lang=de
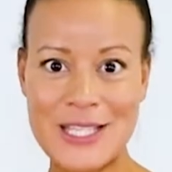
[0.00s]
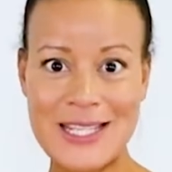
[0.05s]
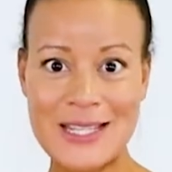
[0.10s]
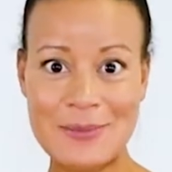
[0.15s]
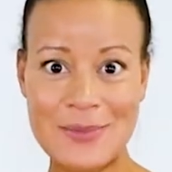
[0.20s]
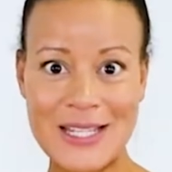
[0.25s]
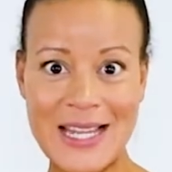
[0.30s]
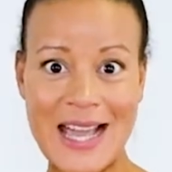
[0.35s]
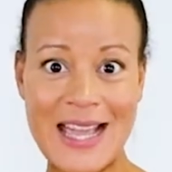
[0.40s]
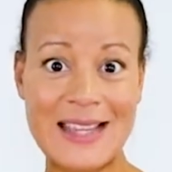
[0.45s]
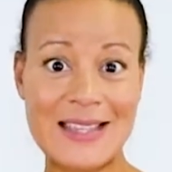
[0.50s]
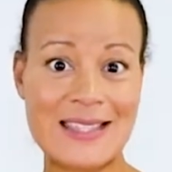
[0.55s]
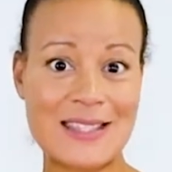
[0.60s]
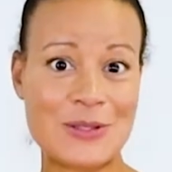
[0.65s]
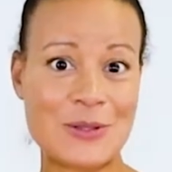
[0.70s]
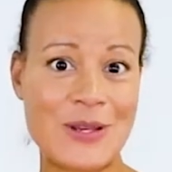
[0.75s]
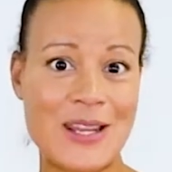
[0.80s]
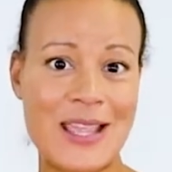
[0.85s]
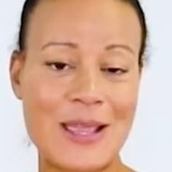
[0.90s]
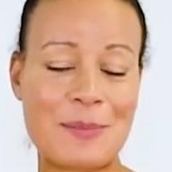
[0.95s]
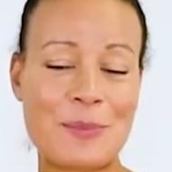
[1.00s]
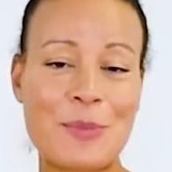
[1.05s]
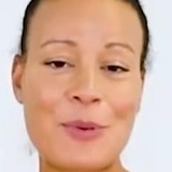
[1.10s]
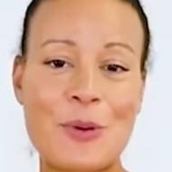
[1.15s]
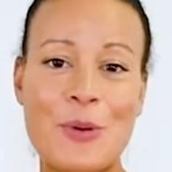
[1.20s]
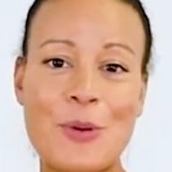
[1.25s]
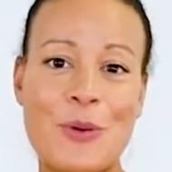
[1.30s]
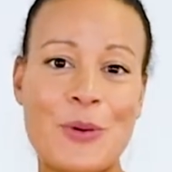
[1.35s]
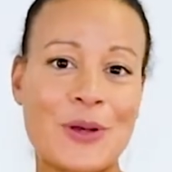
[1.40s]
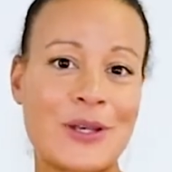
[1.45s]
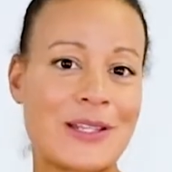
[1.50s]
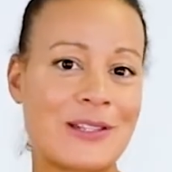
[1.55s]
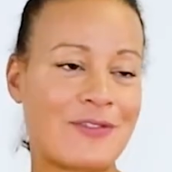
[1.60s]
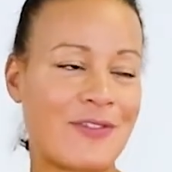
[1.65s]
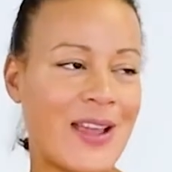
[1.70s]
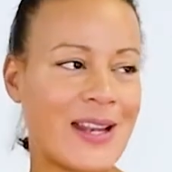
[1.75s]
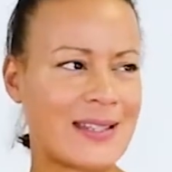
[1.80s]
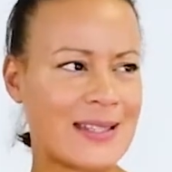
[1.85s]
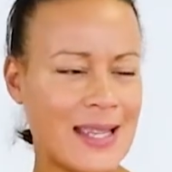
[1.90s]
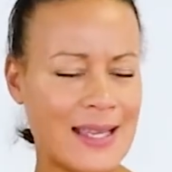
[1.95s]
Routine mit einzunehmen
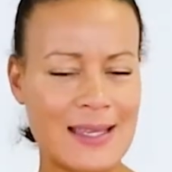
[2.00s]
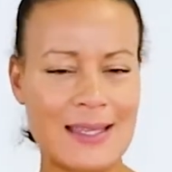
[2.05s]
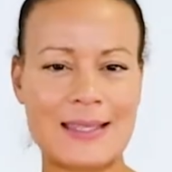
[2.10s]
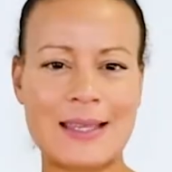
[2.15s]
und werde,